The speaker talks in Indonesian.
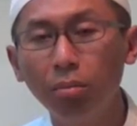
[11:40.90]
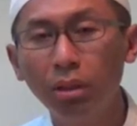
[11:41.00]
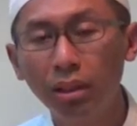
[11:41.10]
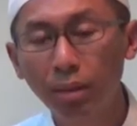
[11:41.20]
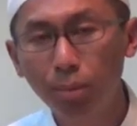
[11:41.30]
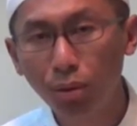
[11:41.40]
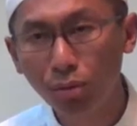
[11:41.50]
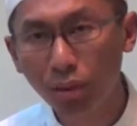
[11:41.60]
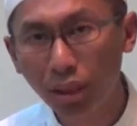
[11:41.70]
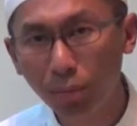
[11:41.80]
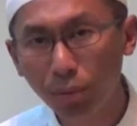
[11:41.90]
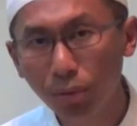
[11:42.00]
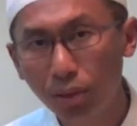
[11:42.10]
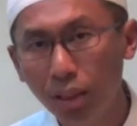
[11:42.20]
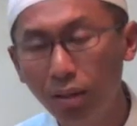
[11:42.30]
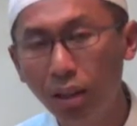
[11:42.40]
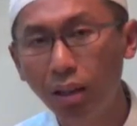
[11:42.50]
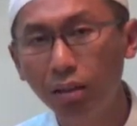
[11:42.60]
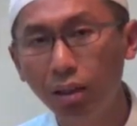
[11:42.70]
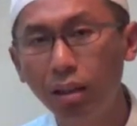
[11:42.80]
meskipun sudah diputuskan oleh
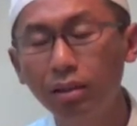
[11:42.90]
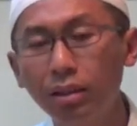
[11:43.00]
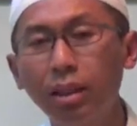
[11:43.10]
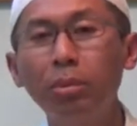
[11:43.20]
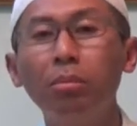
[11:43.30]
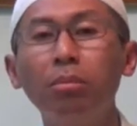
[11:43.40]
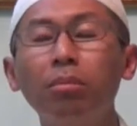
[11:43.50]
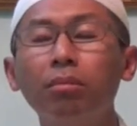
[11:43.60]
Allah, tetapi